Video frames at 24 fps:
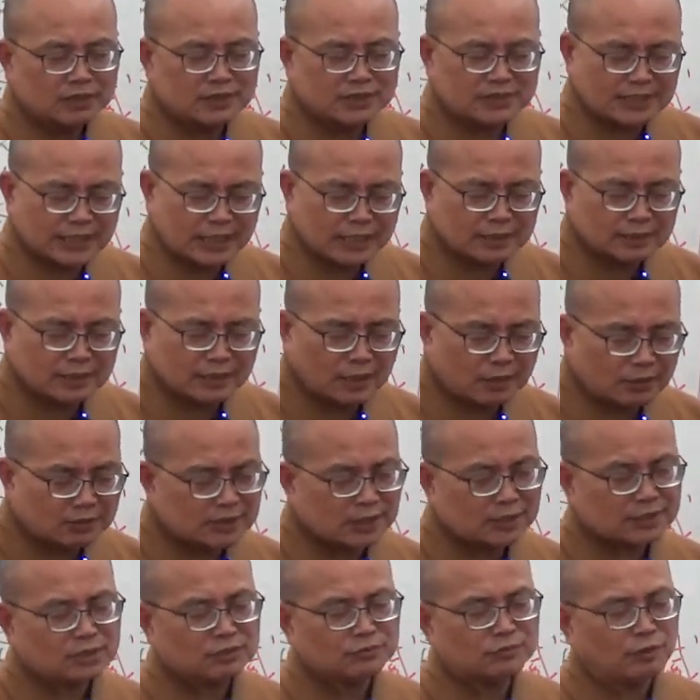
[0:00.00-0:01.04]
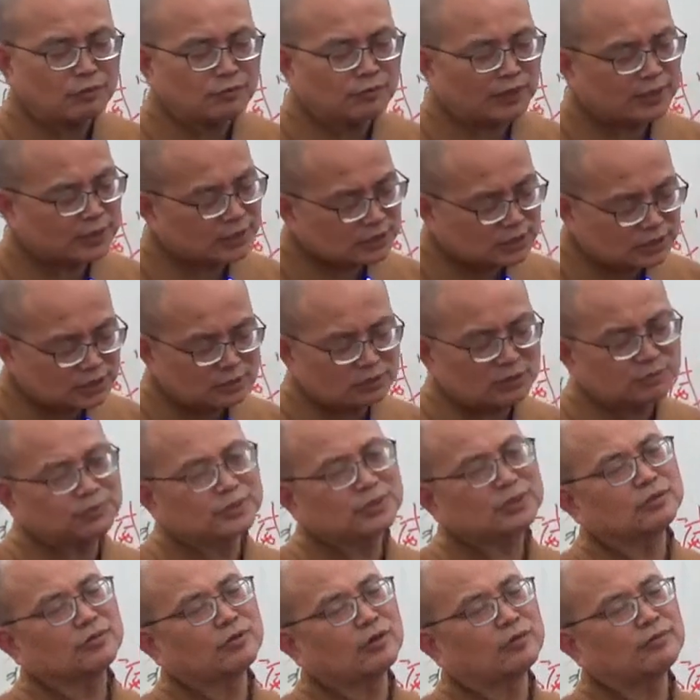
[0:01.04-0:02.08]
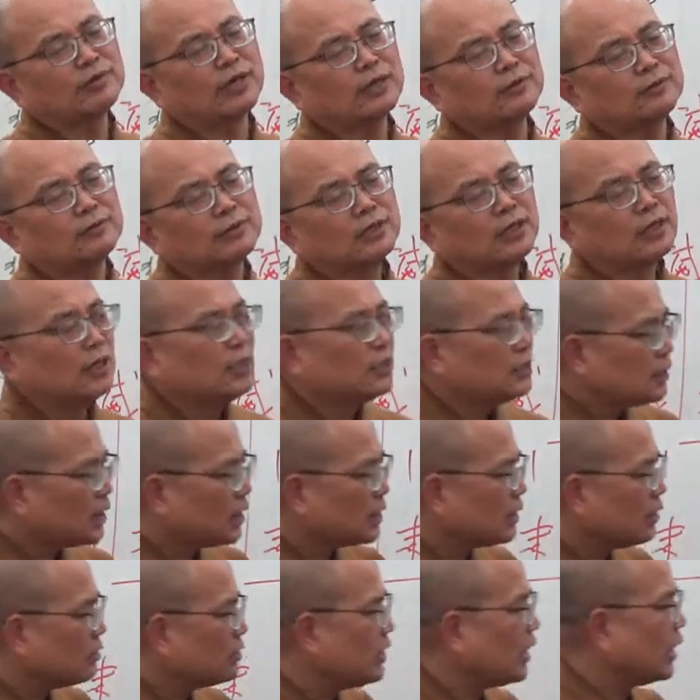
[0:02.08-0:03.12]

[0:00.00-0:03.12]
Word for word: 讲的好像是佛法，那其实不是佛法，这个叫